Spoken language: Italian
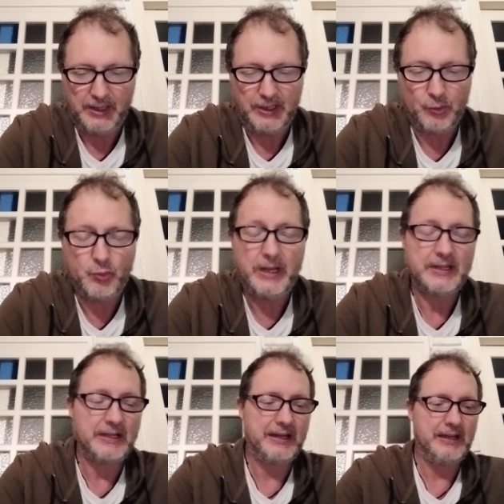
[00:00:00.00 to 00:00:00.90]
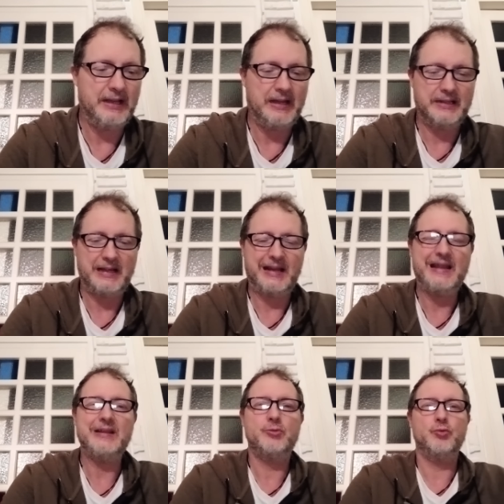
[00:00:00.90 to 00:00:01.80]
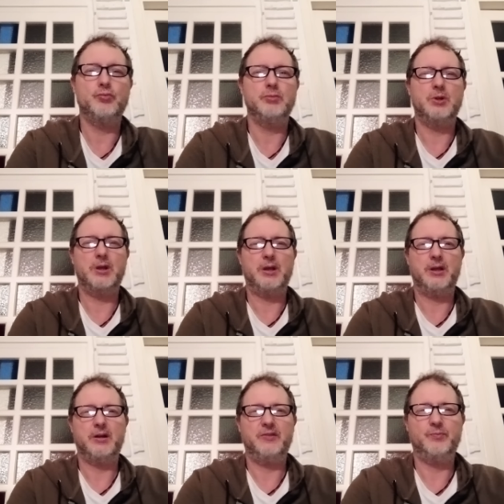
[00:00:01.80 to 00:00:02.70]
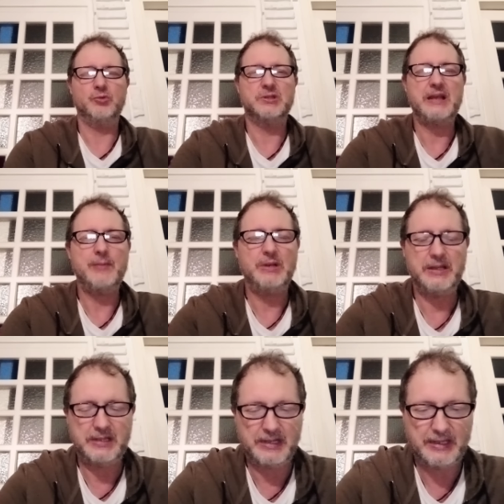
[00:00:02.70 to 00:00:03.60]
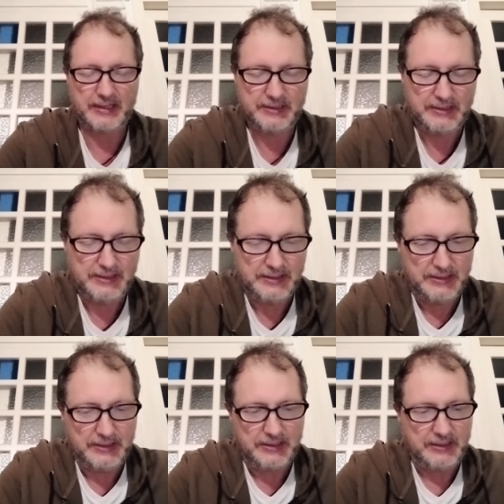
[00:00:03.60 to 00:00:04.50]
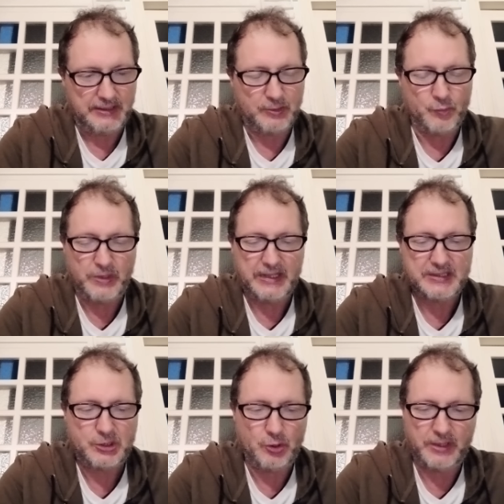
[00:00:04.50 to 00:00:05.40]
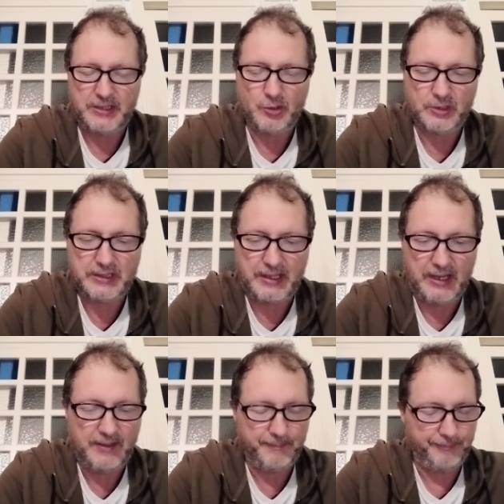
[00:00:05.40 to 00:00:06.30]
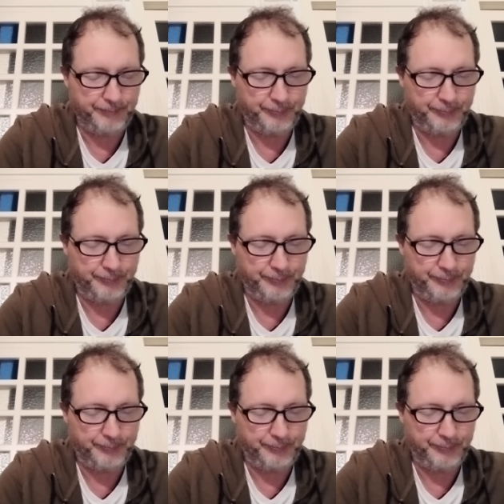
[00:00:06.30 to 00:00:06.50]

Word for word: in cui attac- ha attaccato un responsabile della eh, comunicazione di Octree